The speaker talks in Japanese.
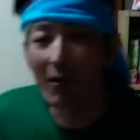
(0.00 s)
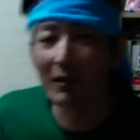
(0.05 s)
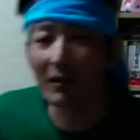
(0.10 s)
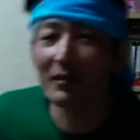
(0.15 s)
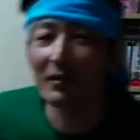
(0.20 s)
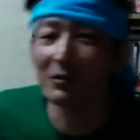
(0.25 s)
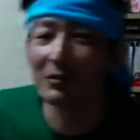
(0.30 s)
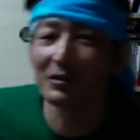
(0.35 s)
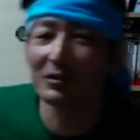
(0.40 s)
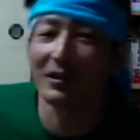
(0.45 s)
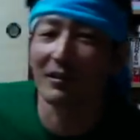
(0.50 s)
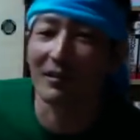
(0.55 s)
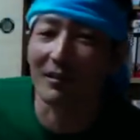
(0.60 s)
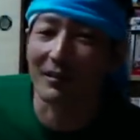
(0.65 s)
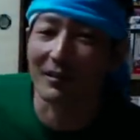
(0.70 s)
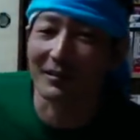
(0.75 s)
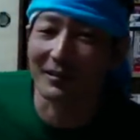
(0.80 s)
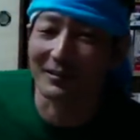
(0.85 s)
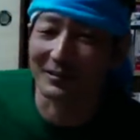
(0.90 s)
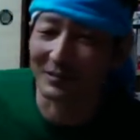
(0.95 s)
あ、リングついてた
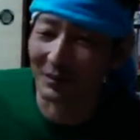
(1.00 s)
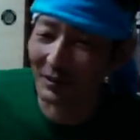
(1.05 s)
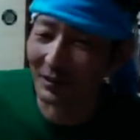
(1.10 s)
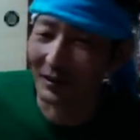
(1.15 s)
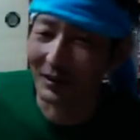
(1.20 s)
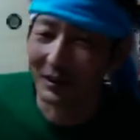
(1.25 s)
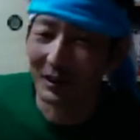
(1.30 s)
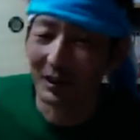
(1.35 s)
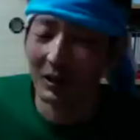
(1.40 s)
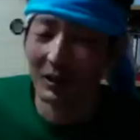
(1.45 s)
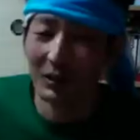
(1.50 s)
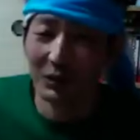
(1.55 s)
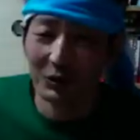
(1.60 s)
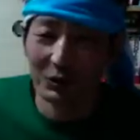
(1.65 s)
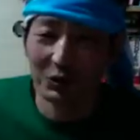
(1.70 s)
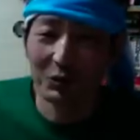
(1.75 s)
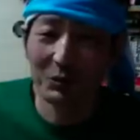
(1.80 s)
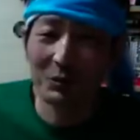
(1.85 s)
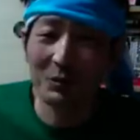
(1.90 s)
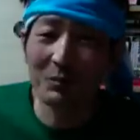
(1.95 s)
か、なんですね。
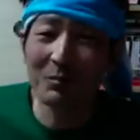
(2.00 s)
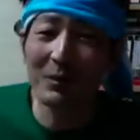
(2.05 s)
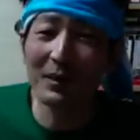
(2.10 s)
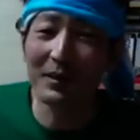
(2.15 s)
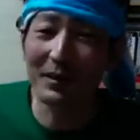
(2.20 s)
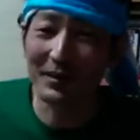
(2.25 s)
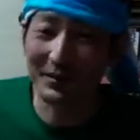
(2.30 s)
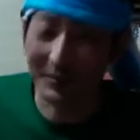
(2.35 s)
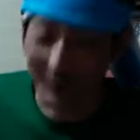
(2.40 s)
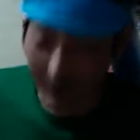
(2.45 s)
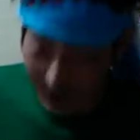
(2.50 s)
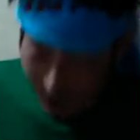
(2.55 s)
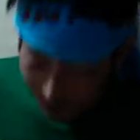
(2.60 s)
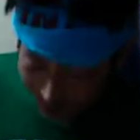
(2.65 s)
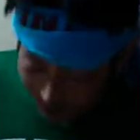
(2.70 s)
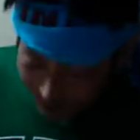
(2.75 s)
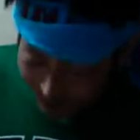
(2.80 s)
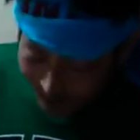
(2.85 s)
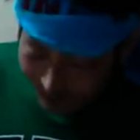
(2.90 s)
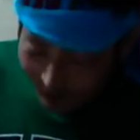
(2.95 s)
自分までですね、
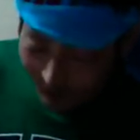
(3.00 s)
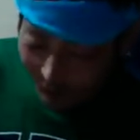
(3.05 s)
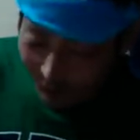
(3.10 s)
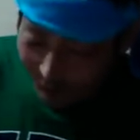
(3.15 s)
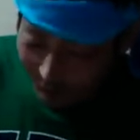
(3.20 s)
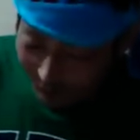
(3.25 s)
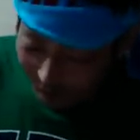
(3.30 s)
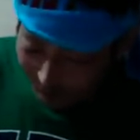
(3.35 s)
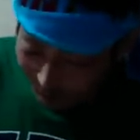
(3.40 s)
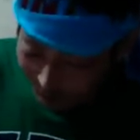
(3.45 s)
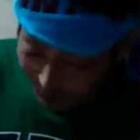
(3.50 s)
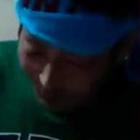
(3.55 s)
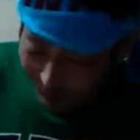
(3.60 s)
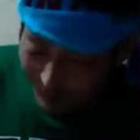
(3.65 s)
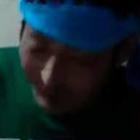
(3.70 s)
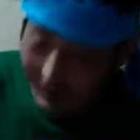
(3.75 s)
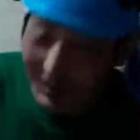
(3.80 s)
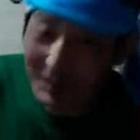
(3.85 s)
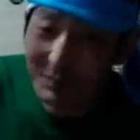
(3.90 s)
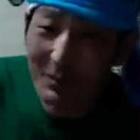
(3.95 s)
リングつけてることを
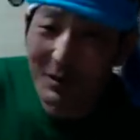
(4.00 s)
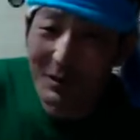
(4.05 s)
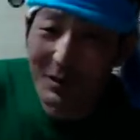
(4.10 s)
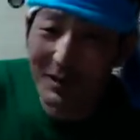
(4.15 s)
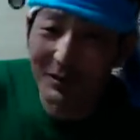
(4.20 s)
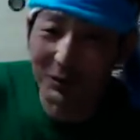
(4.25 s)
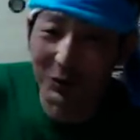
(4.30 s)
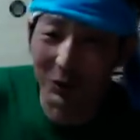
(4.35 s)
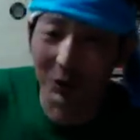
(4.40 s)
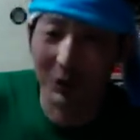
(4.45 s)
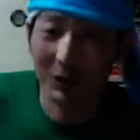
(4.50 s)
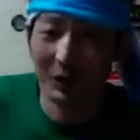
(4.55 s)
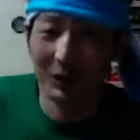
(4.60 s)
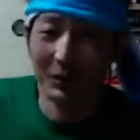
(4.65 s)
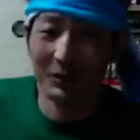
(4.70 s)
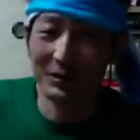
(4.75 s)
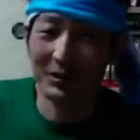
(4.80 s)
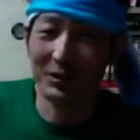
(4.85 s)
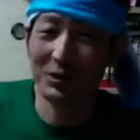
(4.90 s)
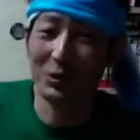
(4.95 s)
忘れてしまうぐらいの
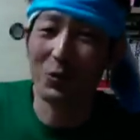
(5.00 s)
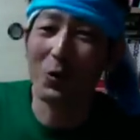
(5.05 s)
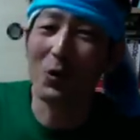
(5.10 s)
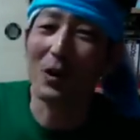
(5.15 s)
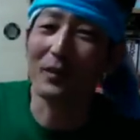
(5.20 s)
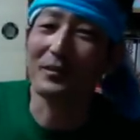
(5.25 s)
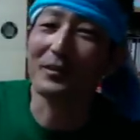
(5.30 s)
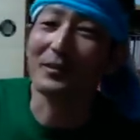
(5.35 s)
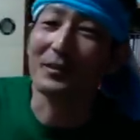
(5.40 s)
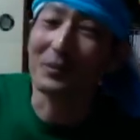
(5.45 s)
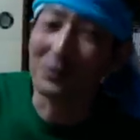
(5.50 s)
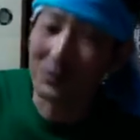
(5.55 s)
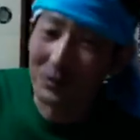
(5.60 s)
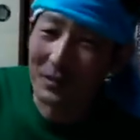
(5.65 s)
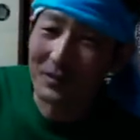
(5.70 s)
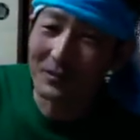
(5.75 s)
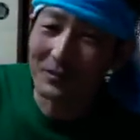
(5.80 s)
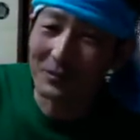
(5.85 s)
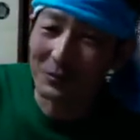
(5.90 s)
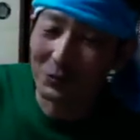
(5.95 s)
使用感なんですよね。
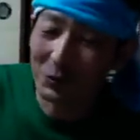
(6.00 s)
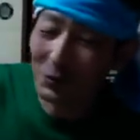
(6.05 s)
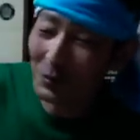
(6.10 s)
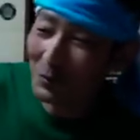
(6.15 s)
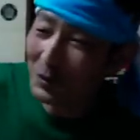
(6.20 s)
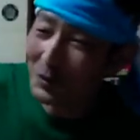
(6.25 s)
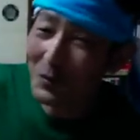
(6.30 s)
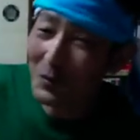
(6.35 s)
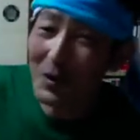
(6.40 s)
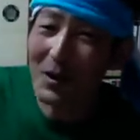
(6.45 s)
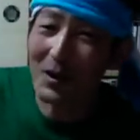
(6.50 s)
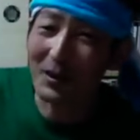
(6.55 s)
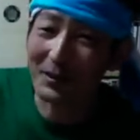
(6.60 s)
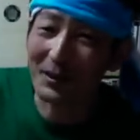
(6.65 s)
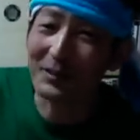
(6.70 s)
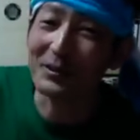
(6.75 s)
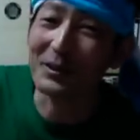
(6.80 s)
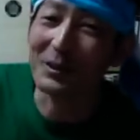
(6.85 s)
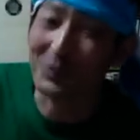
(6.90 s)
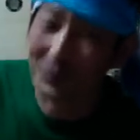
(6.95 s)
とても違和感がな
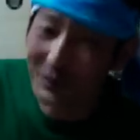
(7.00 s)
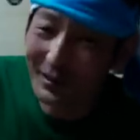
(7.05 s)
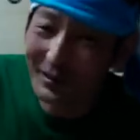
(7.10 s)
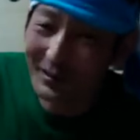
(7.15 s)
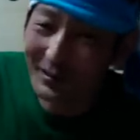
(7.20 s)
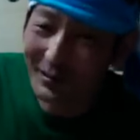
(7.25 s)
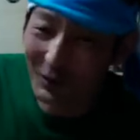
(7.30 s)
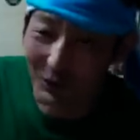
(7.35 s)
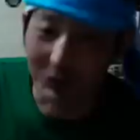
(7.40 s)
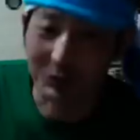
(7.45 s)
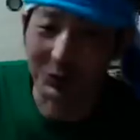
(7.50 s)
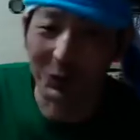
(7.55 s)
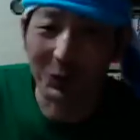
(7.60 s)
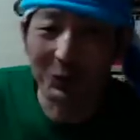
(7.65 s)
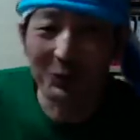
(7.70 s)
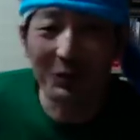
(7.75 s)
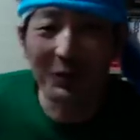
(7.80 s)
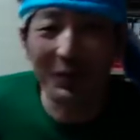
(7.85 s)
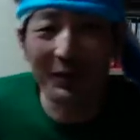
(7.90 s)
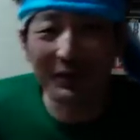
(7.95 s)
いんでしょうね。あそ
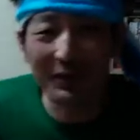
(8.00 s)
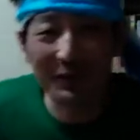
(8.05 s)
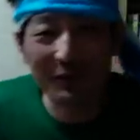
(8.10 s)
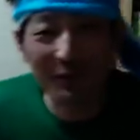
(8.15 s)
んなに